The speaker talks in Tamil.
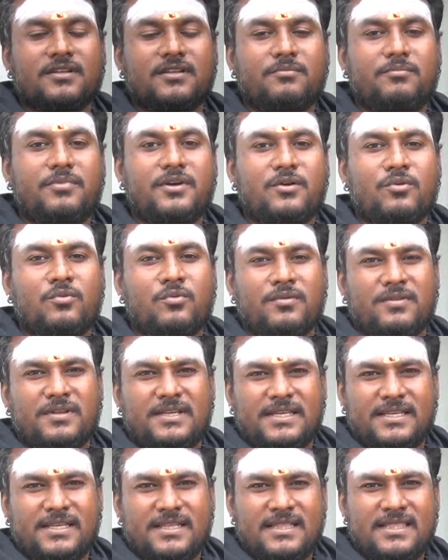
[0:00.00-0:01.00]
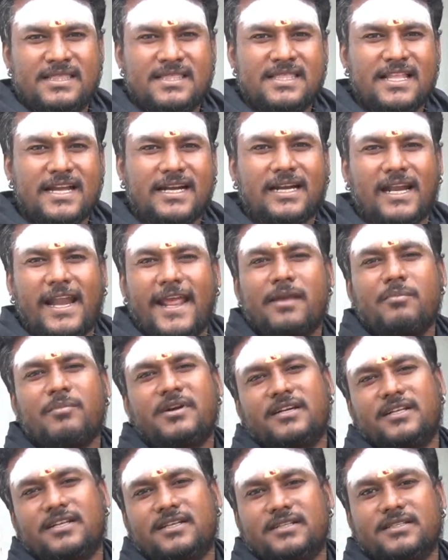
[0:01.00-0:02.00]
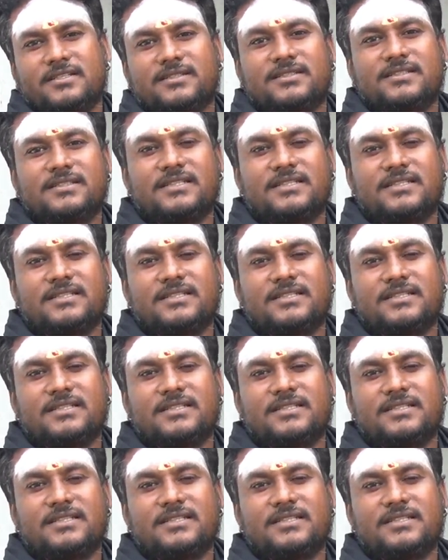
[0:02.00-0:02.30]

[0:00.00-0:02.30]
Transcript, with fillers: இப்போ இந்த கிளைமேட்டுக்கு